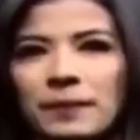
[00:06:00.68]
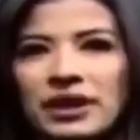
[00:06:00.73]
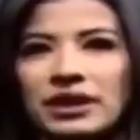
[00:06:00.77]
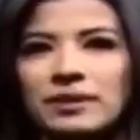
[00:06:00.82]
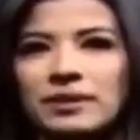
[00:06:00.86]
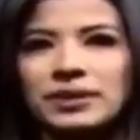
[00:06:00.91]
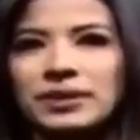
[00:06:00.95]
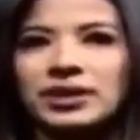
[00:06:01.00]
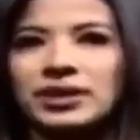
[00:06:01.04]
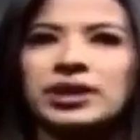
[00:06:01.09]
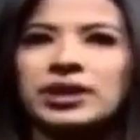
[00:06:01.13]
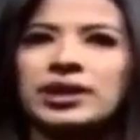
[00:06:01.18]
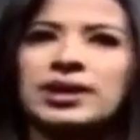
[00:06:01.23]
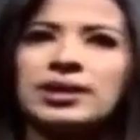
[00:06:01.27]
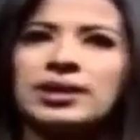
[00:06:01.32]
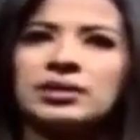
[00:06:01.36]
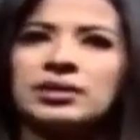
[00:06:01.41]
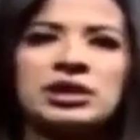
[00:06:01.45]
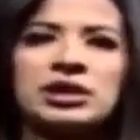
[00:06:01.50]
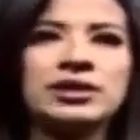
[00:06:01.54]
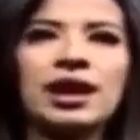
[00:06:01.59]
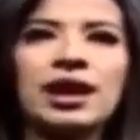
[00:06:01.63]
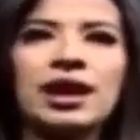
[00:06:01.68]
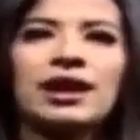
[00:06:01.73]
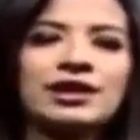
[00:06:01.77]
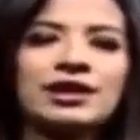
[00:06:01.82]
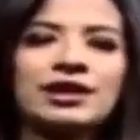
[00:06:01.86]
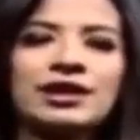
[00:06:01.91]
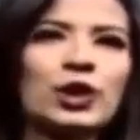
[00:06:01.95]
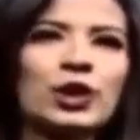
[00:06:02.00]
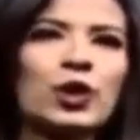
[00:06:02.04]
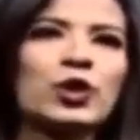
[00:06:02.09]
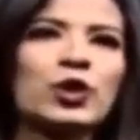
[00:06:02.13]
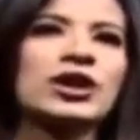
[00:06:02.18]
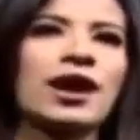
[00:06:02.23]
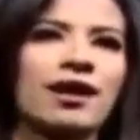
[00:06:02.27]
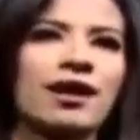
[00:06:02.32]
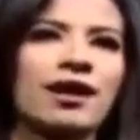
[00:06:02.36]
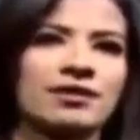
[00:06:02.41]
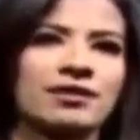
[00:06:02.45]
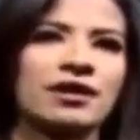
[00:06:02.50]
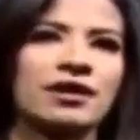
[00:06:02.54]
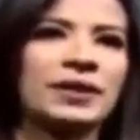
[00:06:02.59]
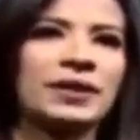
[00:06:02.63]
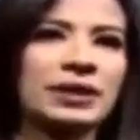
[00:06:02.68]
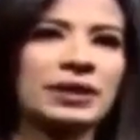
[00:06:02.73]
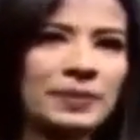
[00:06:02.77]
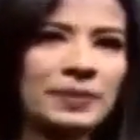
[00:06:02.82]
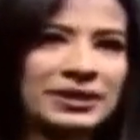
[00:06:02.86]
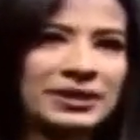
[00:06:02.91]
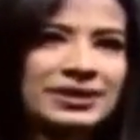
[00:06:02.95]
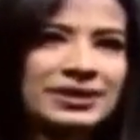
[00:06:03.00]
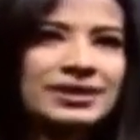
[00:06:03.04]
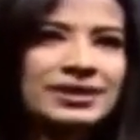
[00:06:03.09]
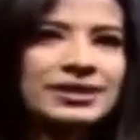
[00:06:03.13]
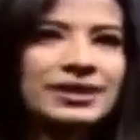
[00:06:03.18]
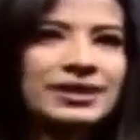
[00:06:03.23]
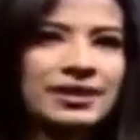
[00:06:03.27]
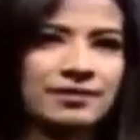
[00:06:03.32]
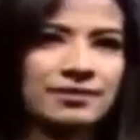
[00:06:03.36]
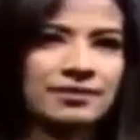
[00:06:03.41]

para menteri tidak lagi loyal kepada presiden?